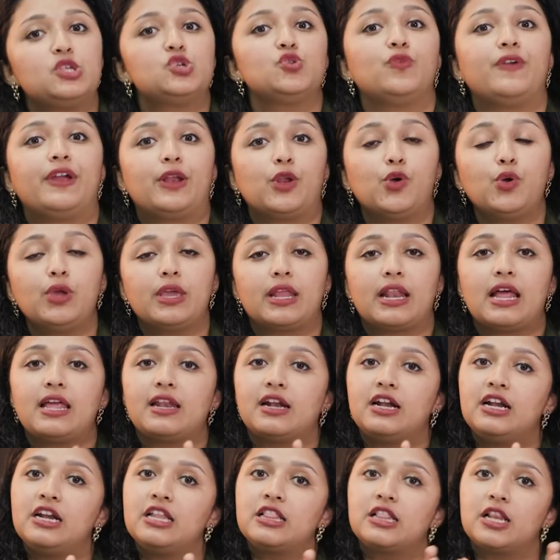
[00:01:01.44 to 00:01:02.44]
பேஜும் வேணும் ஏன்னா
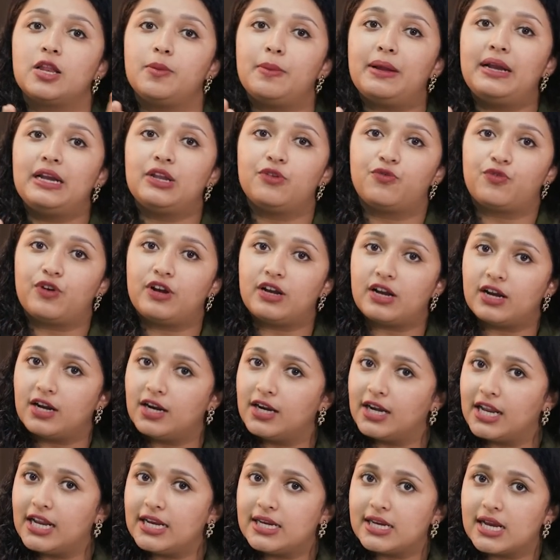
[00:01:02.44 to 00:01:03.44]
ரெண்டுத்துலேயுமே
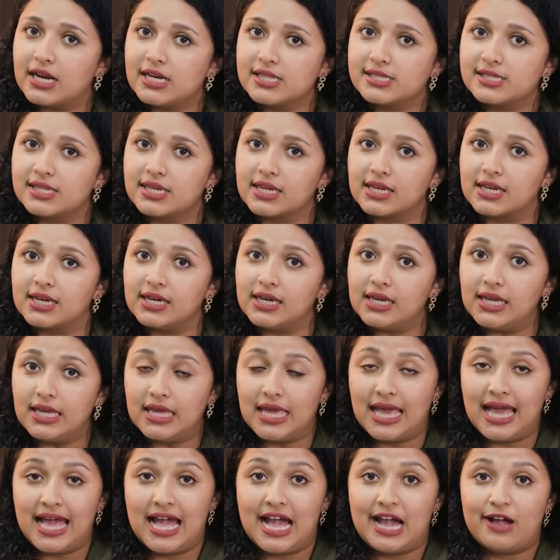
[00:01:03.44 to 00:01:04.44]
டிஃப்ரெண்ட்டான டீட்டெயில்ஸ் இருக்குது
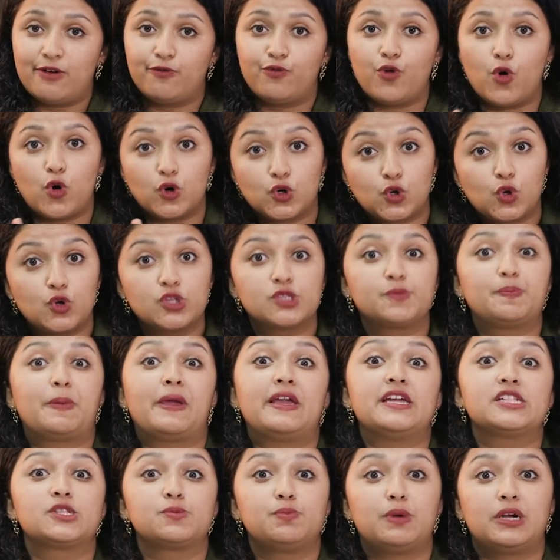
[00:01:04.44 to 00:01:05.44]
ஃபோட்டோஸ்
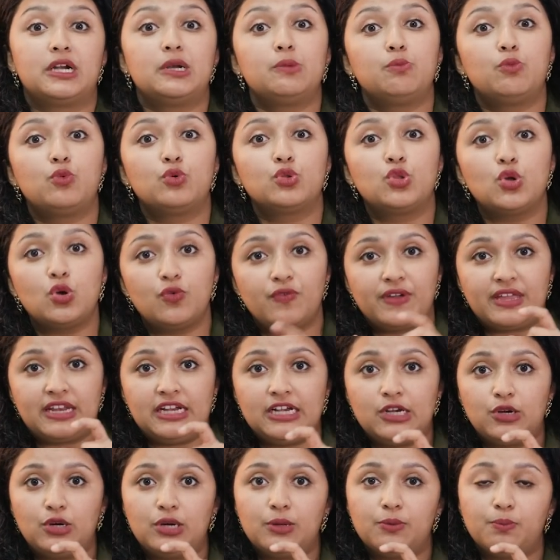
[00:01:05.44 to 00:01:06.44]
பேஸ்ட் பண்ணும்போதும் வி
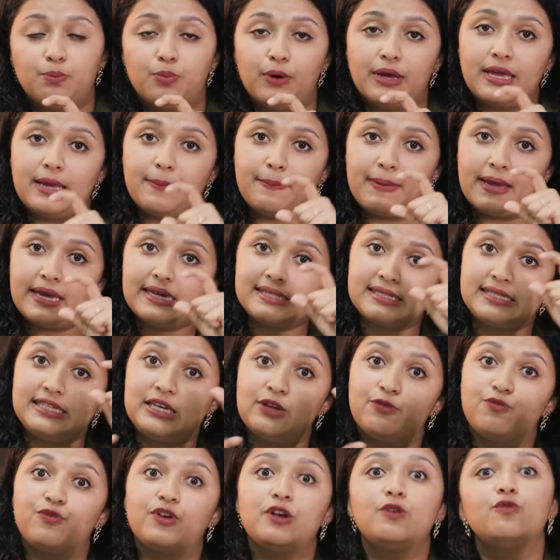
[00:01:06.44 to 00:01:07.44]
நீட் டு பேஸ்ட்
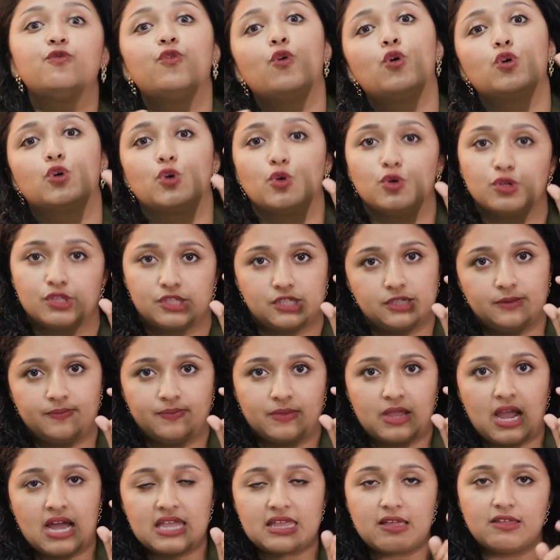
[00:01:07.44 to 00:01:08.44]
டிஃப்ரெண்ட் ஃபோட்டோஸ்
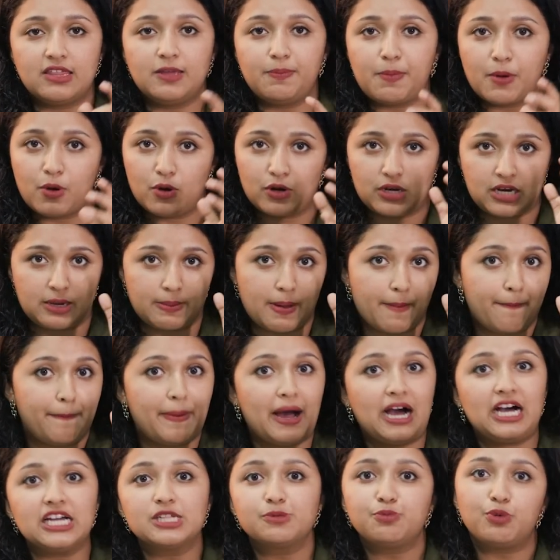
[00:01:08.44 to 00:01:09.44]
அதாவது இப்போ நம்ம
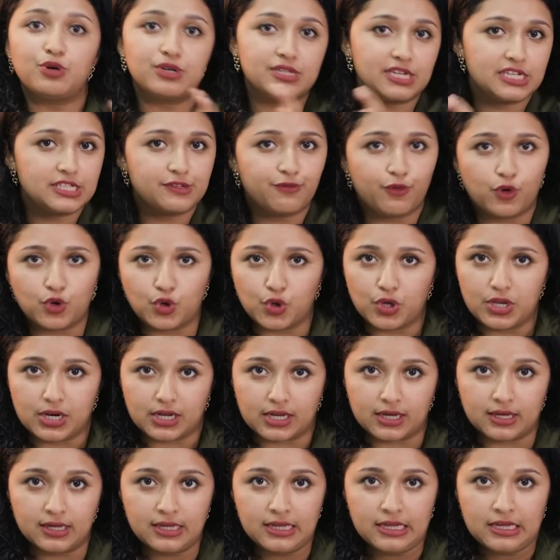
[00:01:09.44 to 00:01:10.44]
பாஸ்போர்ட் சைஸ் ஃபோட்டோ
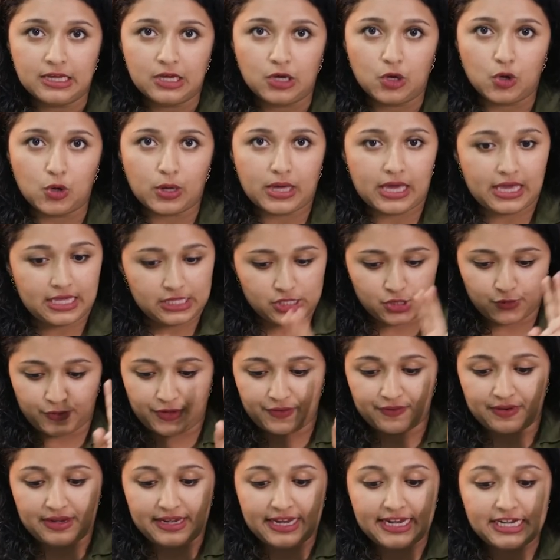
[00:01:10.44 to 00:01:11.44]
இருக்குது ஓகே ஸோ
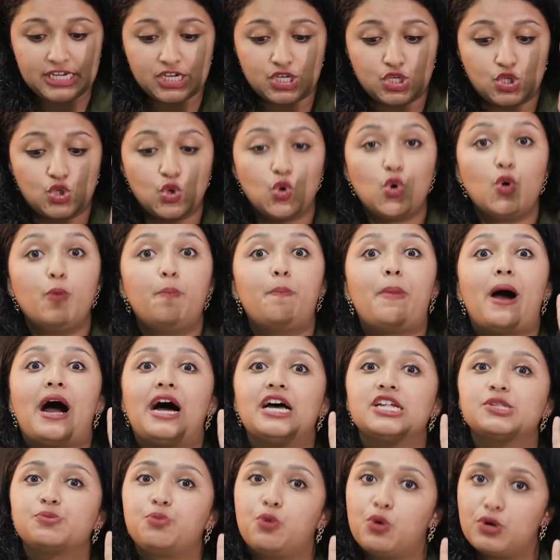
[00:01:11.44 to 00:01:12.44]
வி வில் நீட் டூ
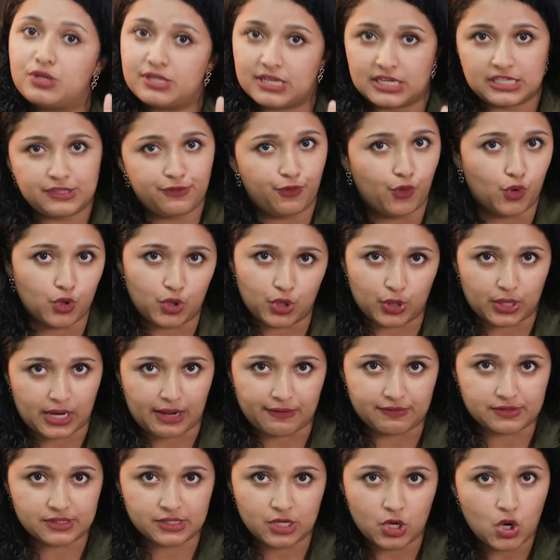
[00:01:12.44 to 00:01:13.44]
பாஸ்போர்ட் சைஸ்
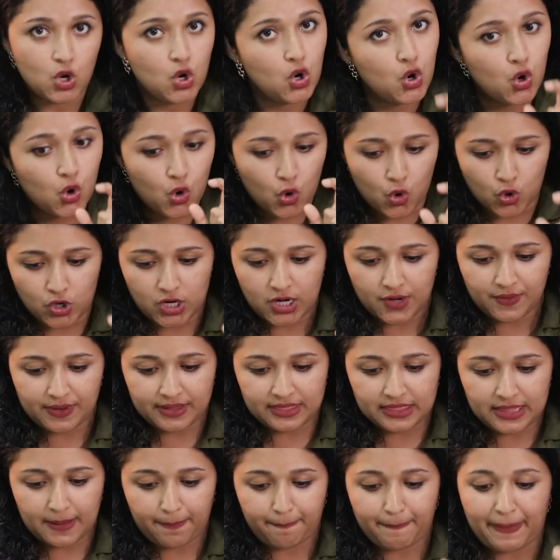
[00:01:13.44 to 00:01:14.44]
ஃபோட்டோகிராஃப்ஸ் ஒன்று
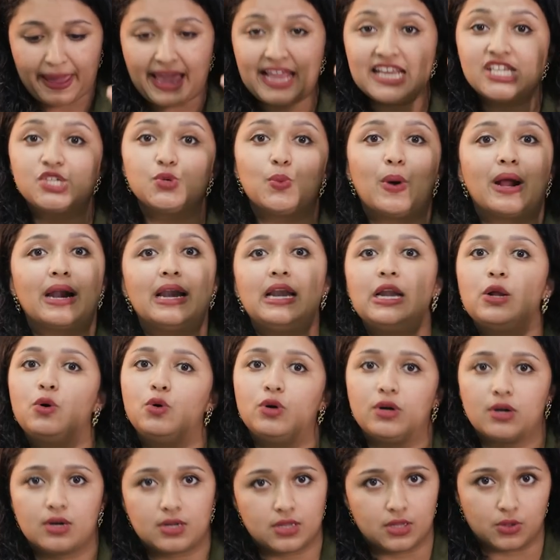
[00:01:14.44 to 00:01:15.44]
வந்து பேஜ் ஒனில்
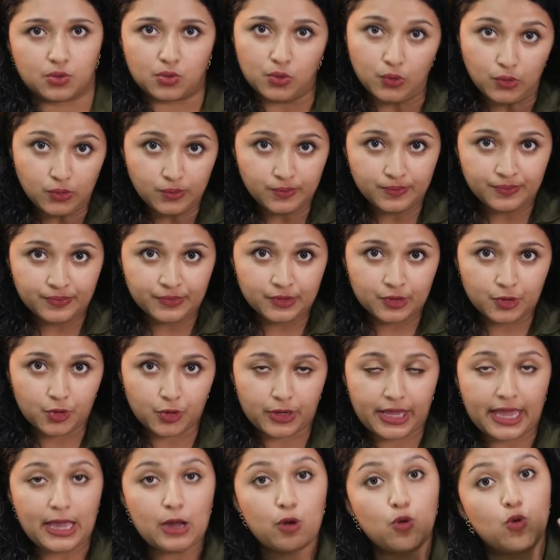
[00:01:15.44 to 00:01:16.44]
ஒட்டுறதுக்கும்
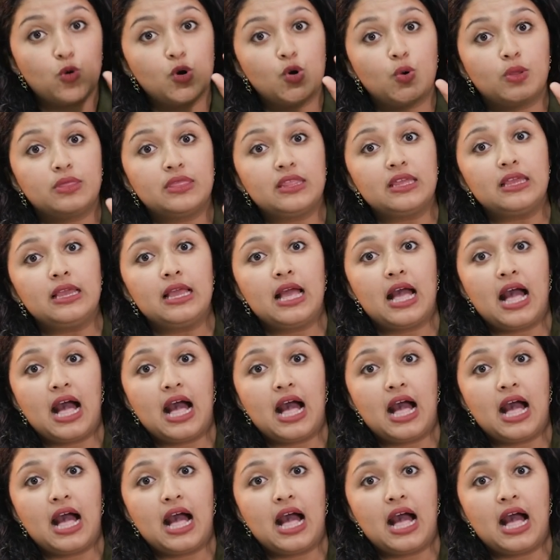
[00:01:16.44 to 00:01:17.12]
ஓகே ஒன்று வந்து